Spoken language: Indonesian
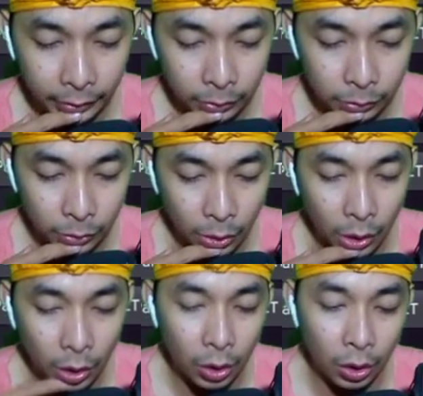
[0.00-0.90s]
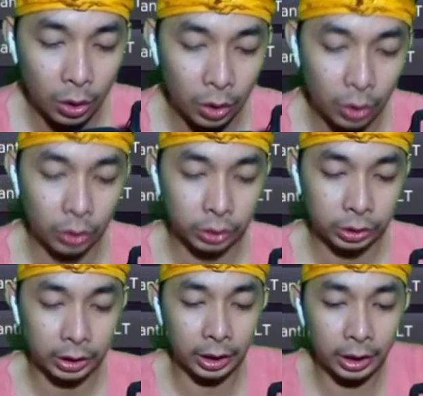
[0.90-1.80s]
Wow,
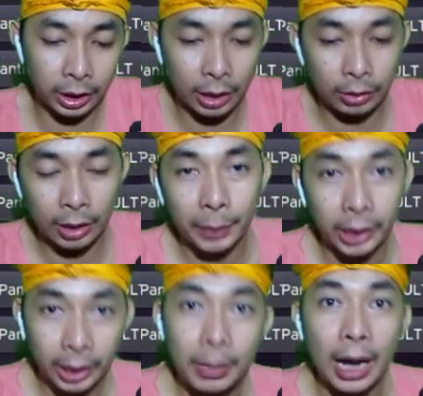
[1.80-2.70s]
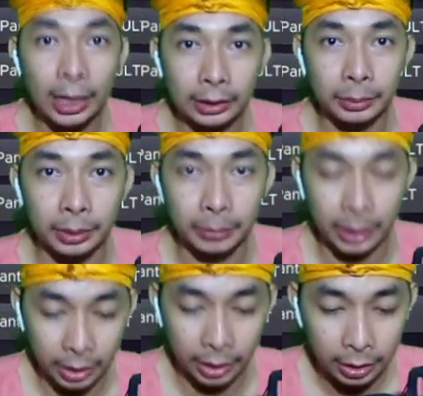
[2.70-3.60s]
gila udah bening banget
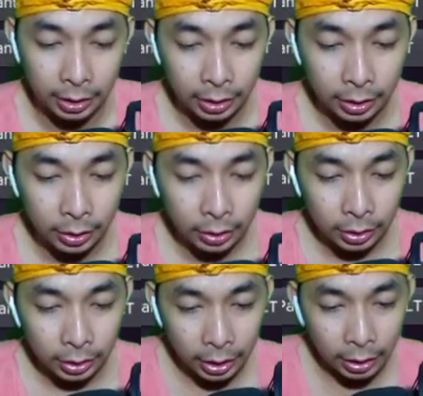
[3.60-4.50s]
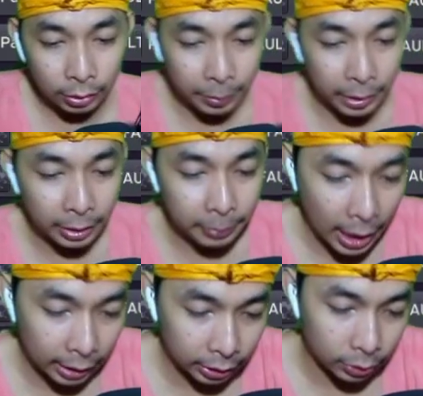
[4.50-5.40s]
teman-teman ya. Gila udah bening
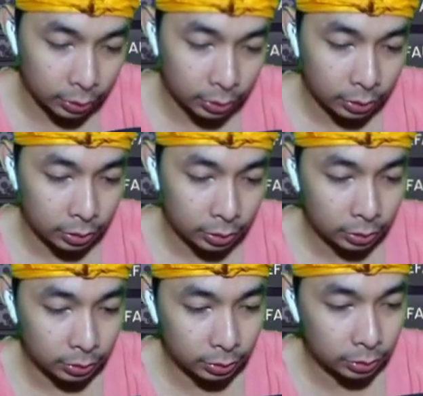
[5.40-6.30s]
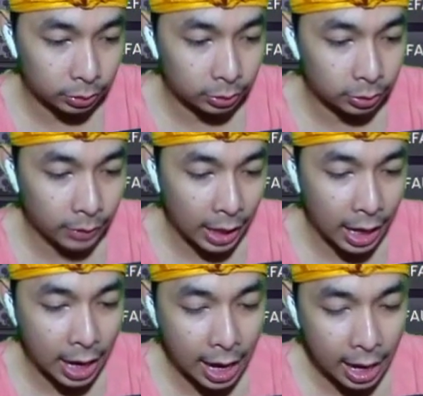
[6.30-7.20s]
banget loh. Oh,
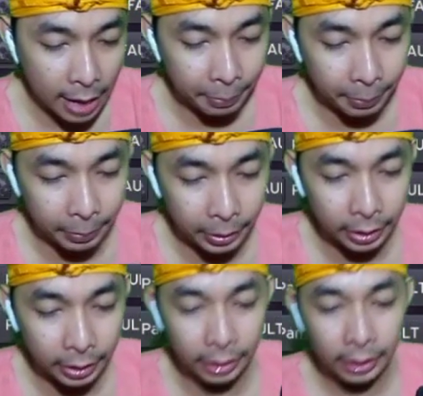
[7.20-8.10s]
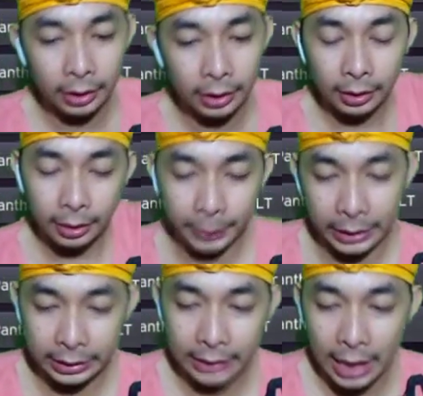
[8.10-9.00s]
wah, ini
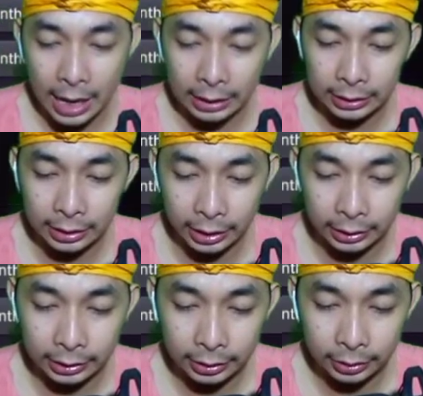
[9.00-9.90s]
prestasi guys.